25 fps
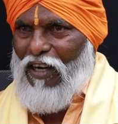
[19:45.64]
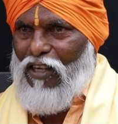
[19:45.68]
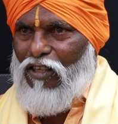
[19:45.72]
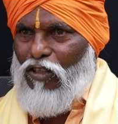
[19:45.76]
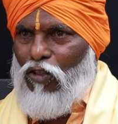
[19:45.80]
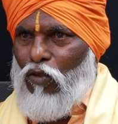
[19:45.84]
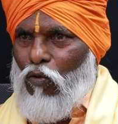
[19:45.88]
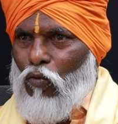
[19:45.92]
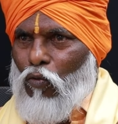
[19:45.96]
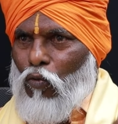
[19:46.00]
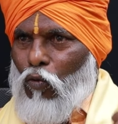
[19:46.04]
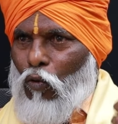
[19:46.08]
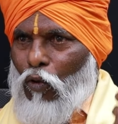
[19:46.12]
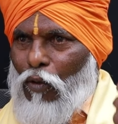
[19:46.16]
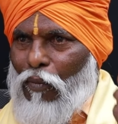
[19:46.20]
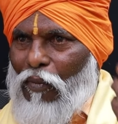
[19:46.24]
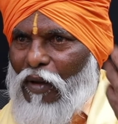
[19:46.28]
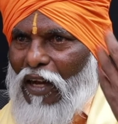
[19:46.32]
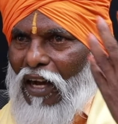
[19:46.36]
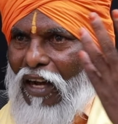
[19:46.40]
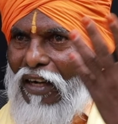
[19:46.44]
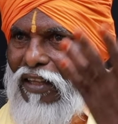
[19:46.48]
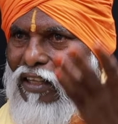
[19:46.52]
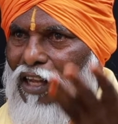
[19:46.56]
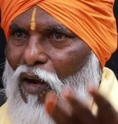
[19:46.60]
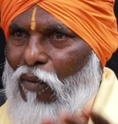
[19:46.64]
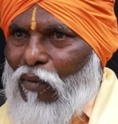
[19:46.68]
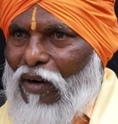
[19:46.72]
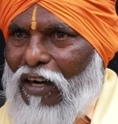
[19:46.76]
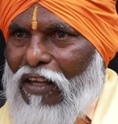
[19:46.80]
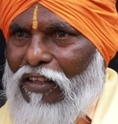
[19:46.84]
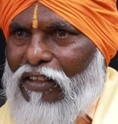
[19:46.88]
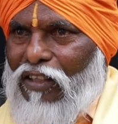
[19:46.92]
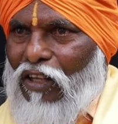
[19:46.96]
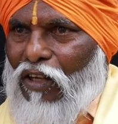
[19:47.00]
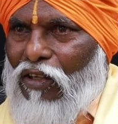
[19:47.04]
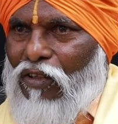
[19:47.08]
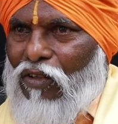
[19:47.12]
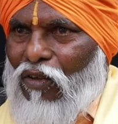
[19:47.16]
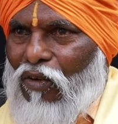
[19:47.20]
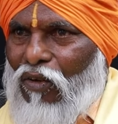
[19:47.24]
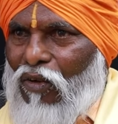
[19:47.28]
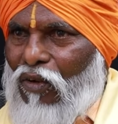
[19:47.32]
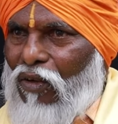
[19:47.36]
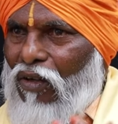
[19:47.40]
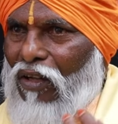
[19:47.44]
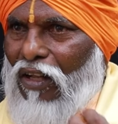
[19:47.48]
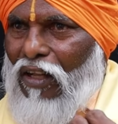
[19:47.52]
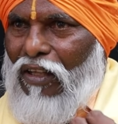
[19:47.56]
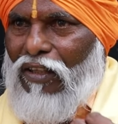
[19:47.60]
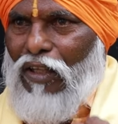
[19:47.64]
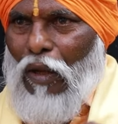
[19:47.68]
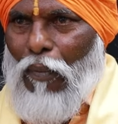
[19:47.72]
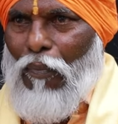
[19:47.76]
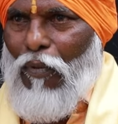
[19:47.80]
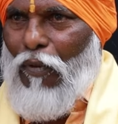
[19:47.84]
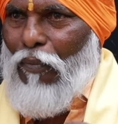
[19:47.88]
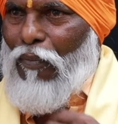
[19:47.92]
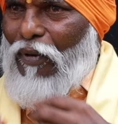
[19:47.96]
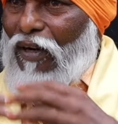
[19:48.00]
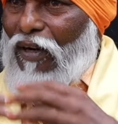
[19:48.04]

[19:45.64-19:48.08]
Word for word: மனசு தூய்மையாக இருந்தால் அவங்களுக்கு தெரிஞ்சிடும் தப்பு